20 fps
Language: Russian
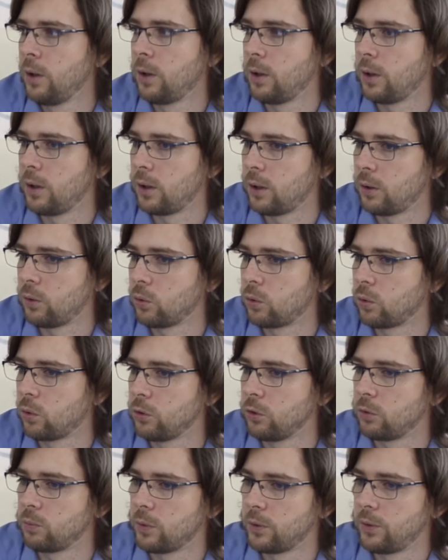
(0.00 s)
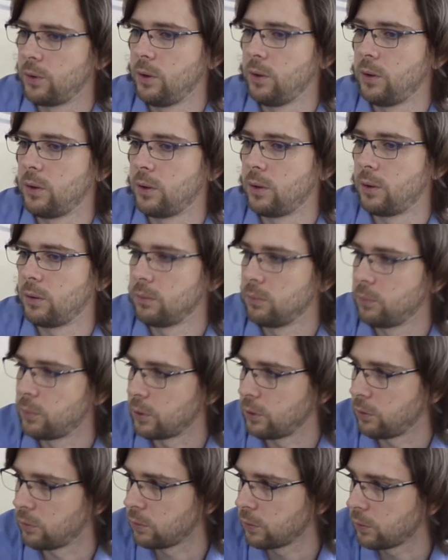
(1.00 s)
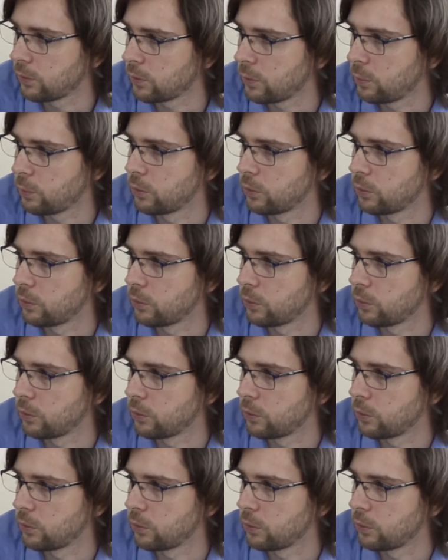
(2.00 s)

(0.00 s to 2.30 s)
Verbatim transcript: а уходит модель на производство.